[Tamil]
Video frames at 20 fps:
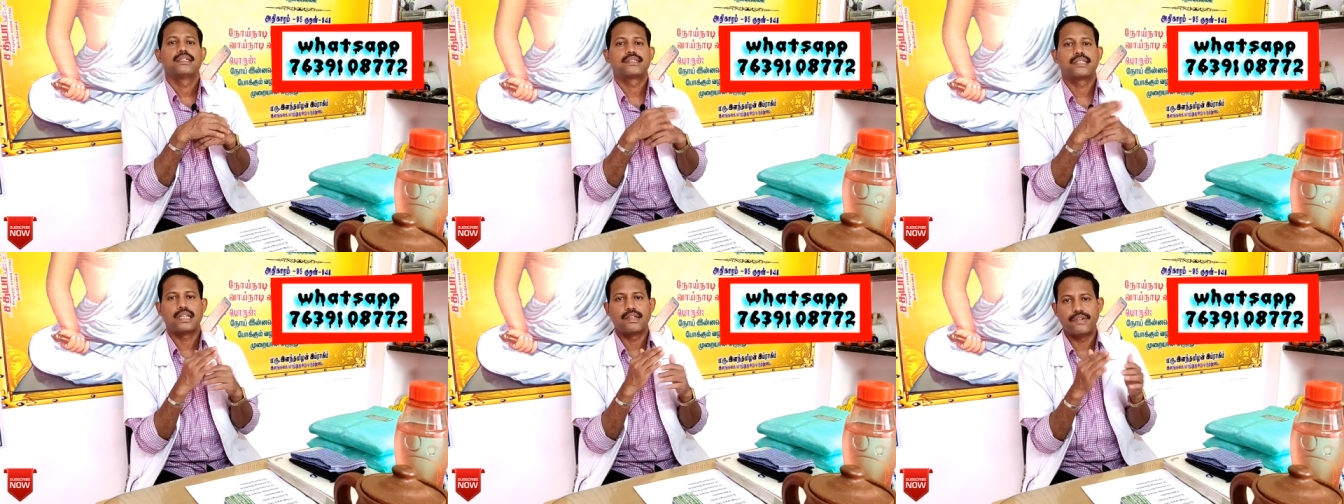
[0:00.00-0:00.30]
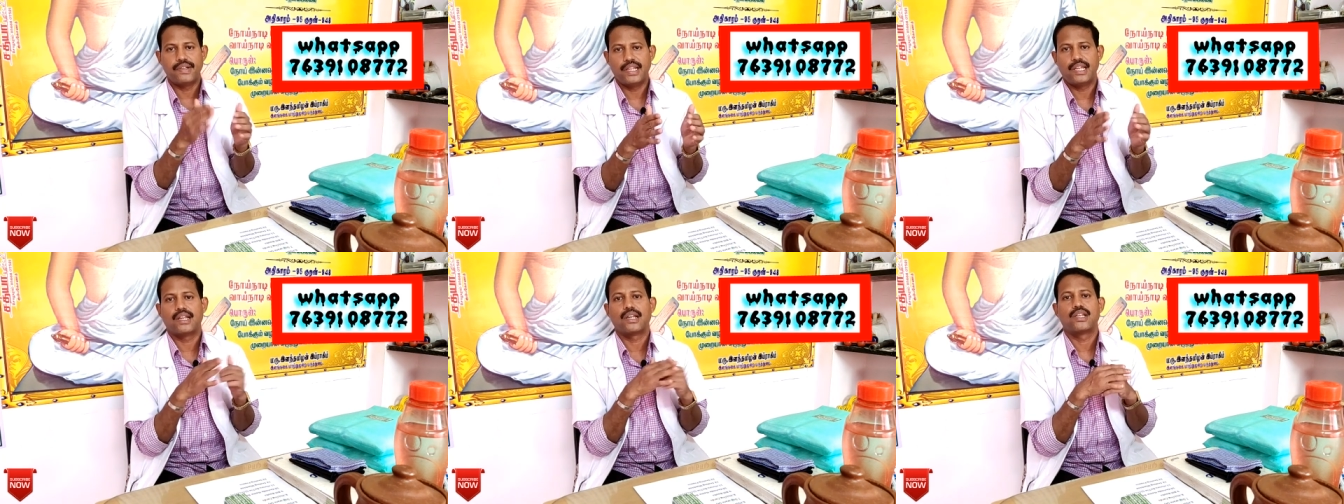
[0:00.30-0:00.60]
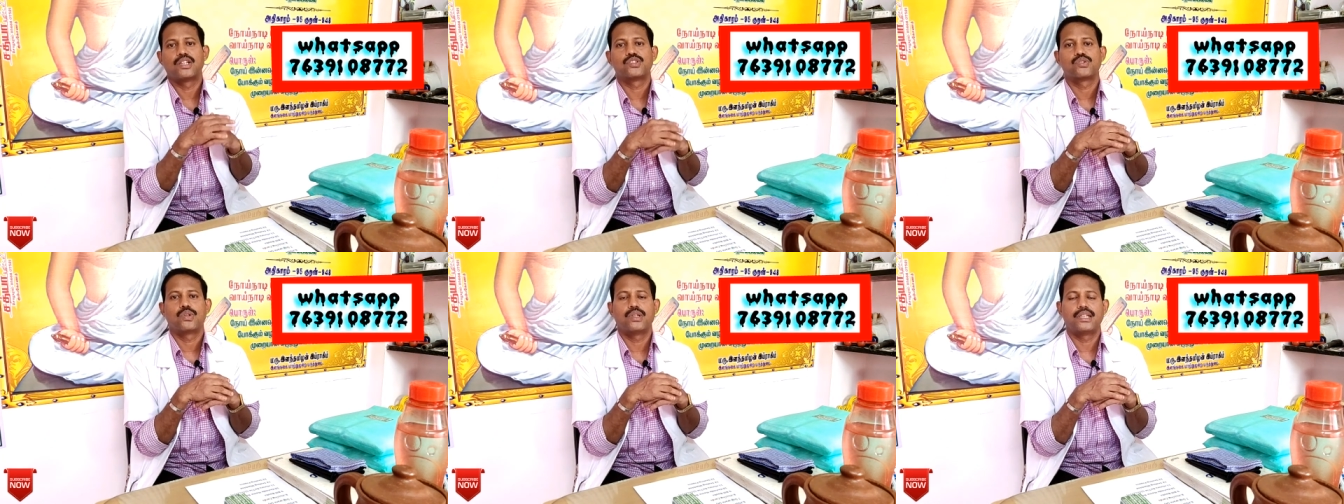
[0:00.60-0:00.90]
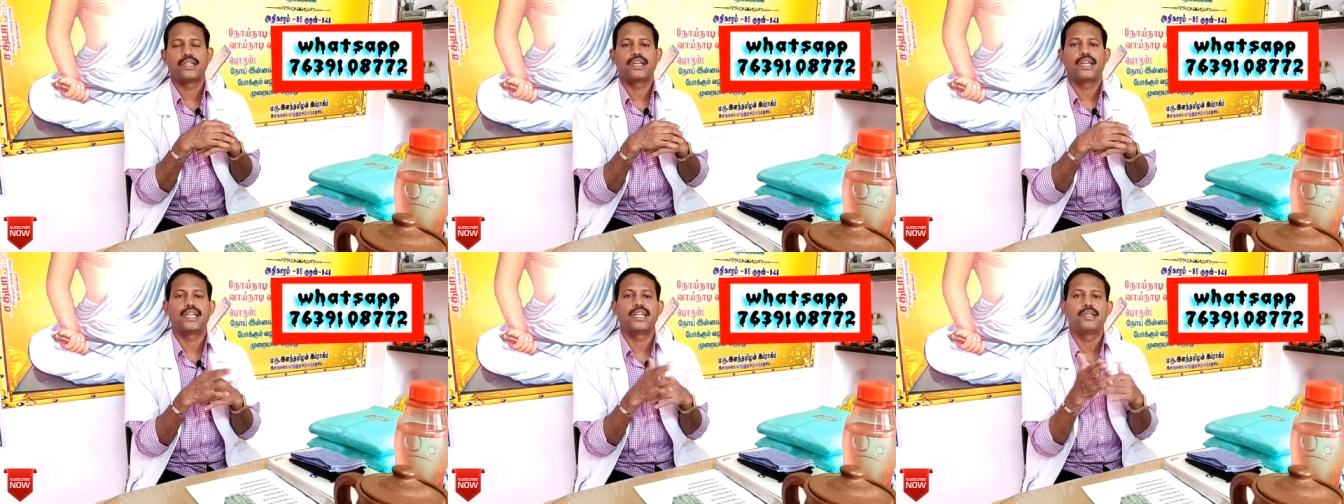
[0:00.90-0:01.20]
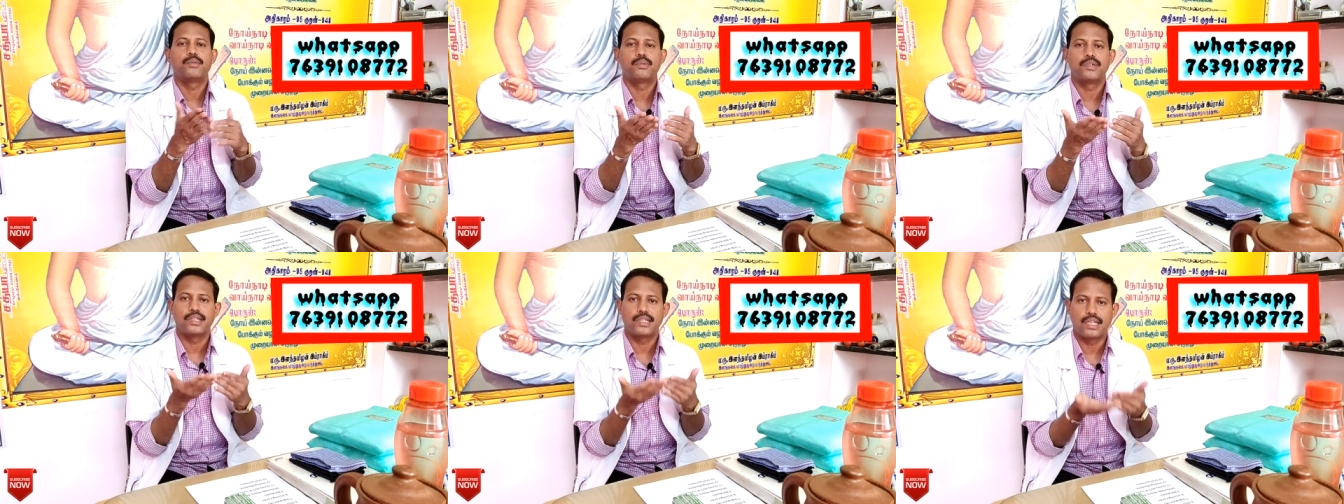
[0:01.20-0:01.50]
சில வீடியோக்களில் சொல்லியிருக்கேன்
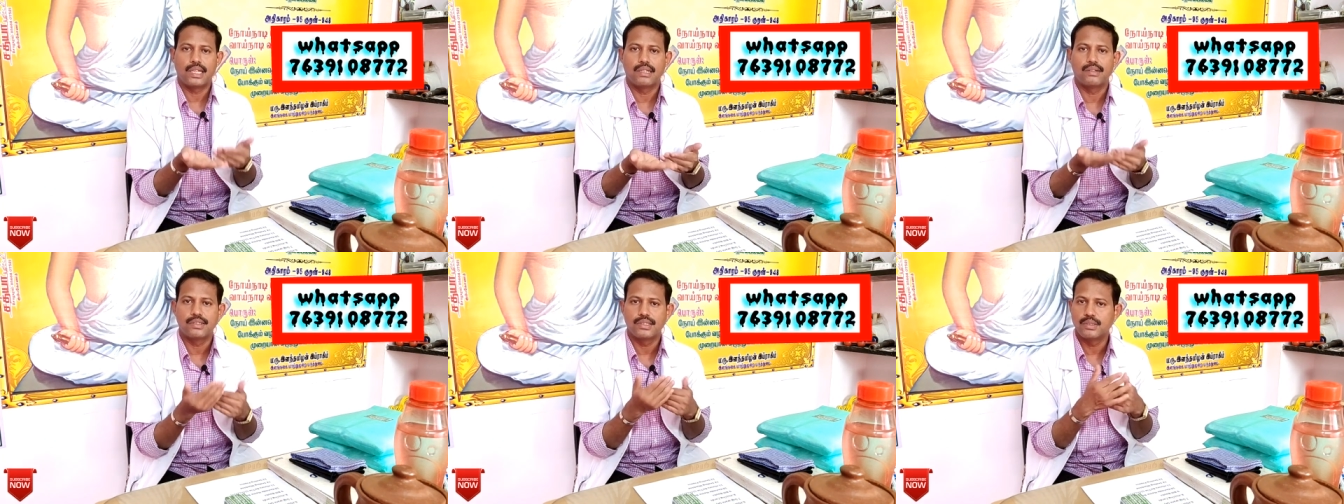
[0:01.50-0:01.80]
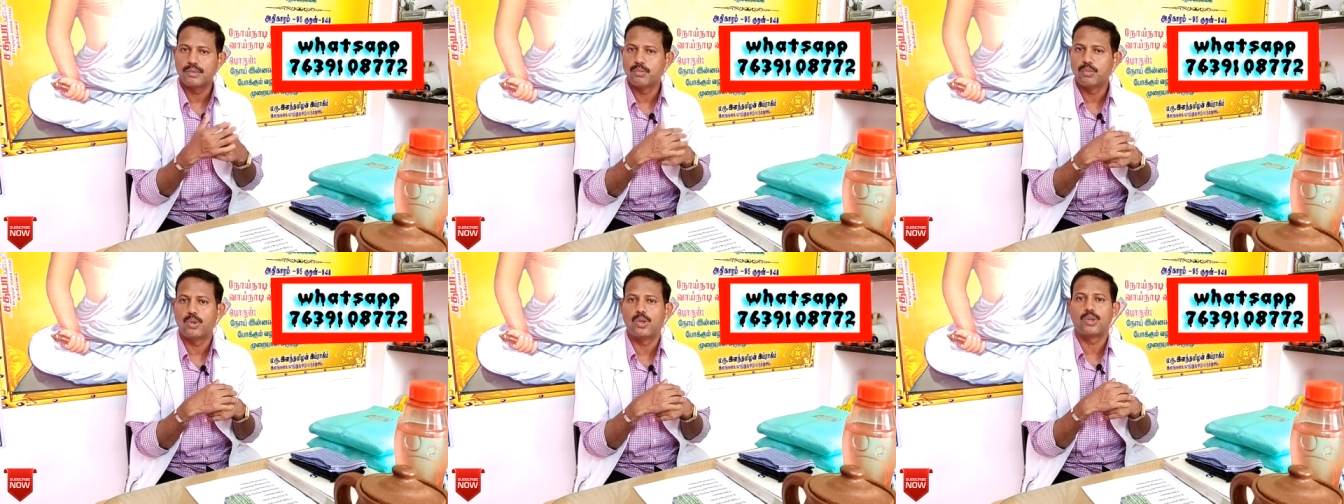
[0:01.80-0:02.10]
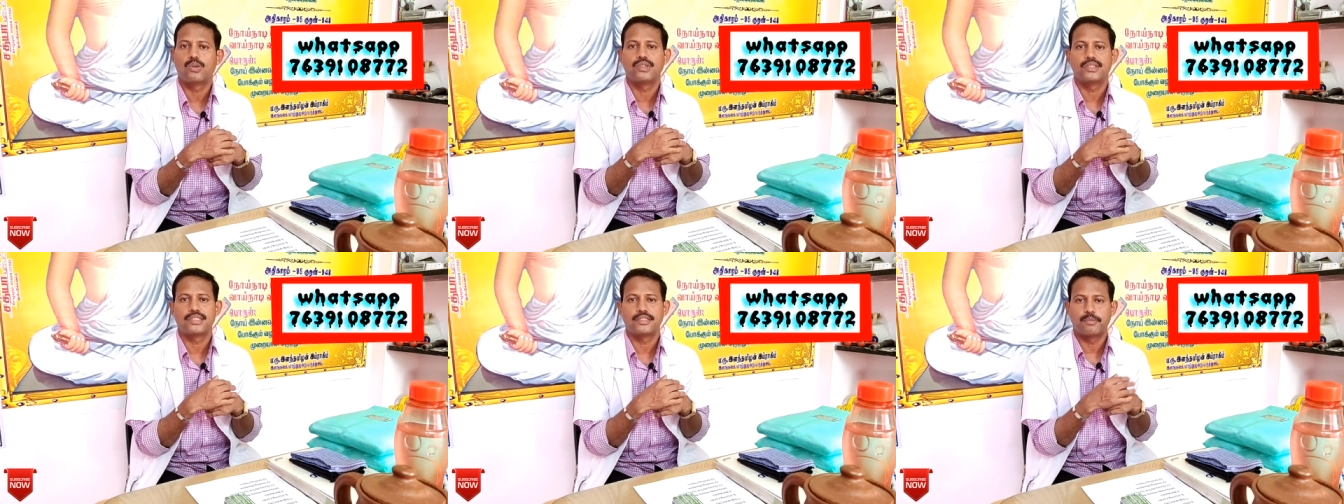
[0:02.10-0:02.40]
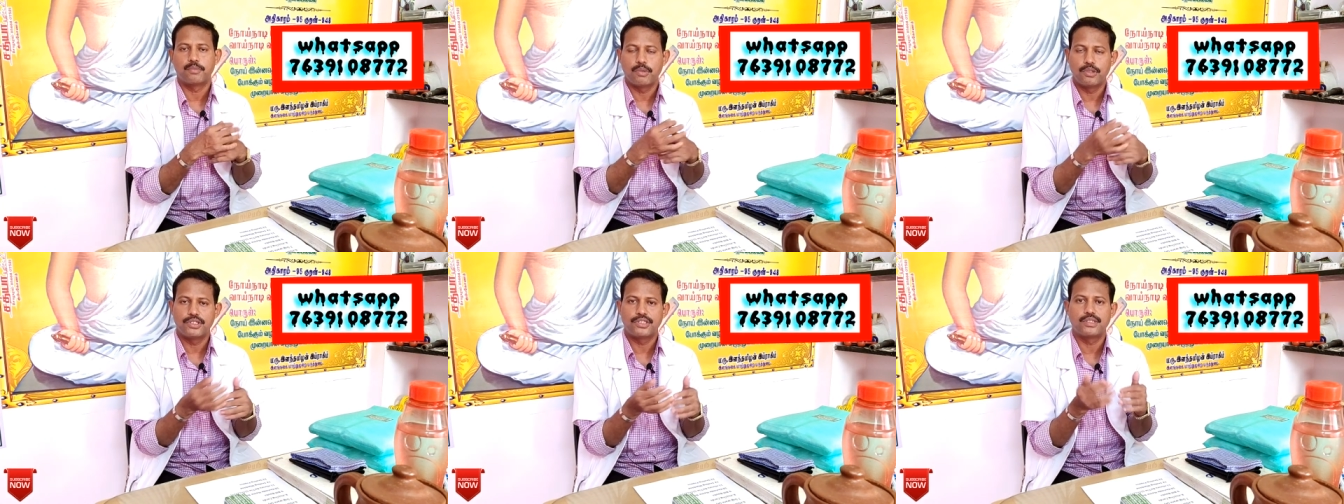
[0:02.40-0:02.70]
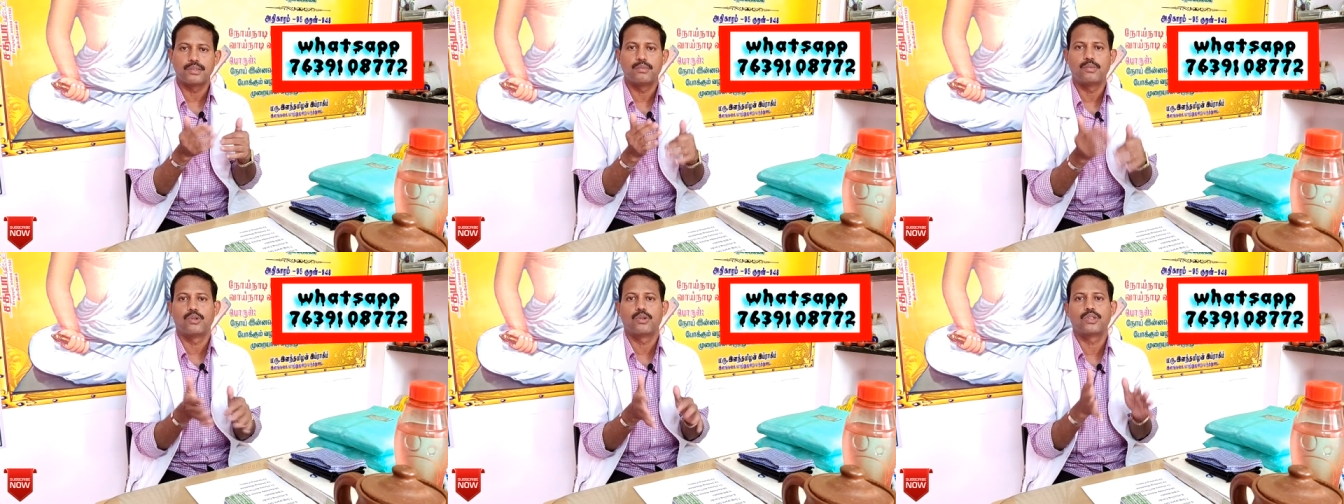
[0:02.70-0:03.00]
இடுப்பு கீழே வந்து மோர் வச்சு
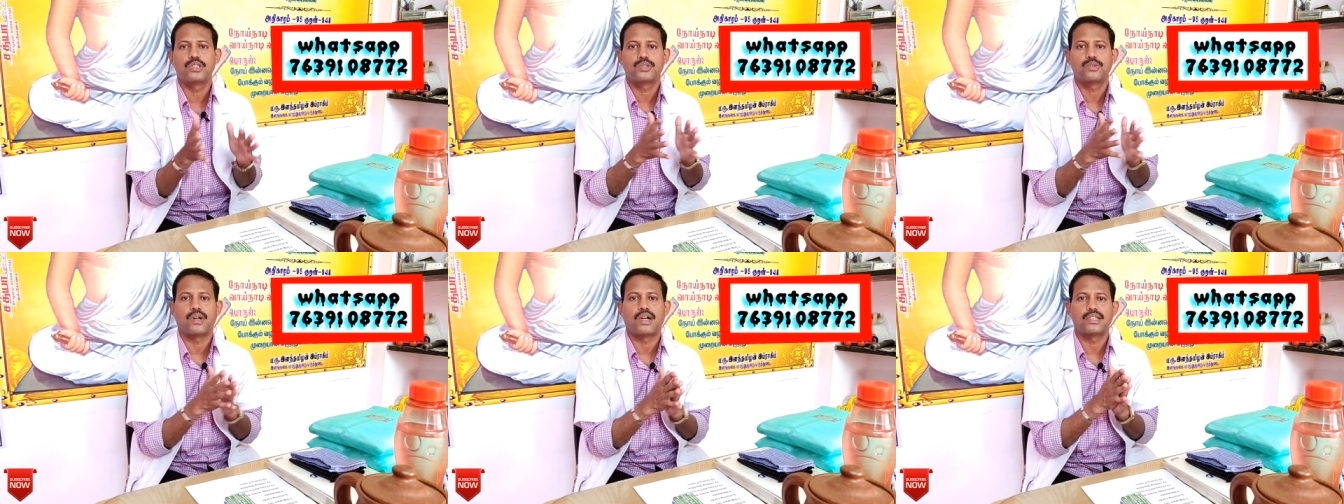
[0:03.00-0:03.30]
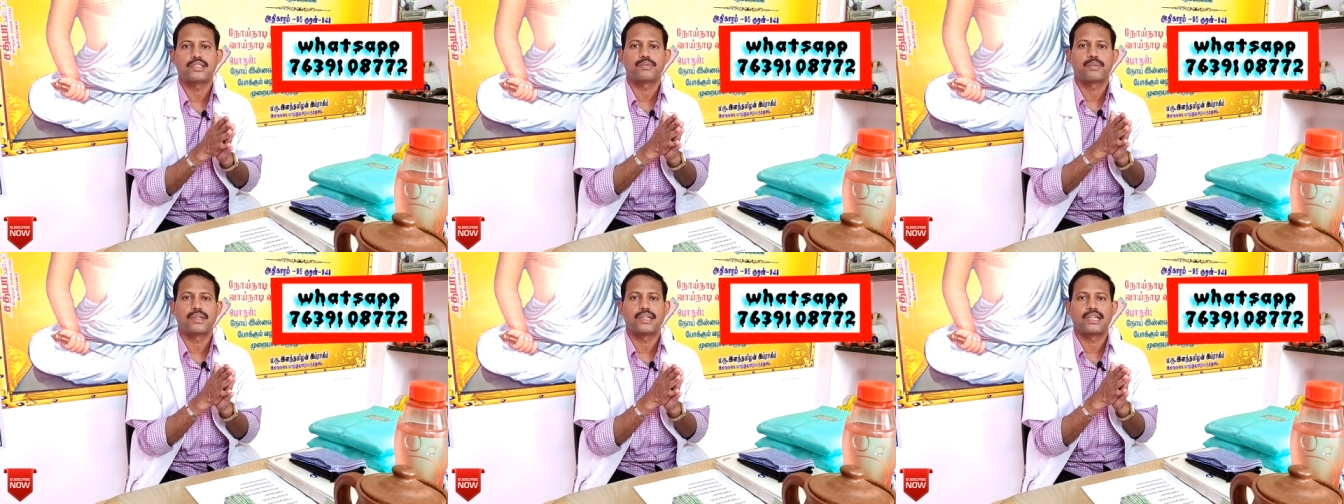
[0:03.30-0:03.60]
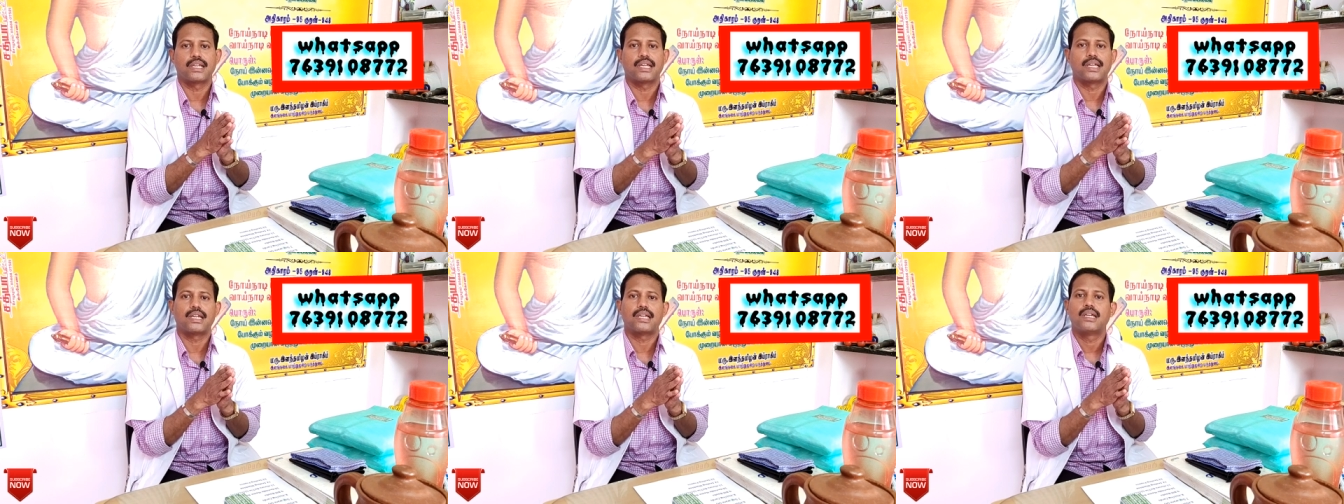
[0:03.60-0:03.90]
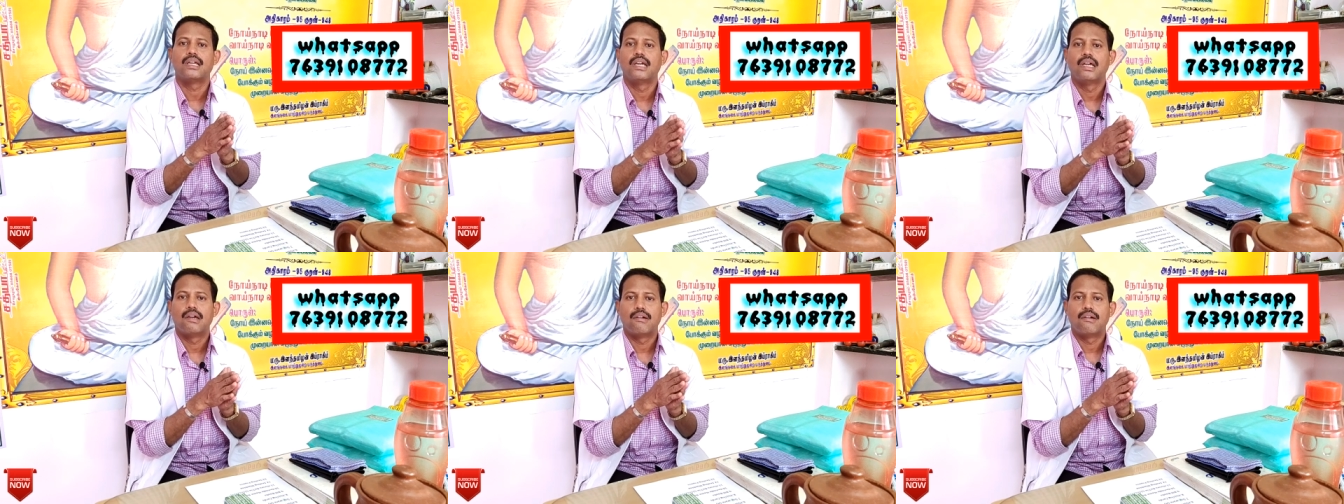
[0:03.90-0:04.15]
புளிச்ச மோர் வச்சு வாஷ் பண்ணுங்கள்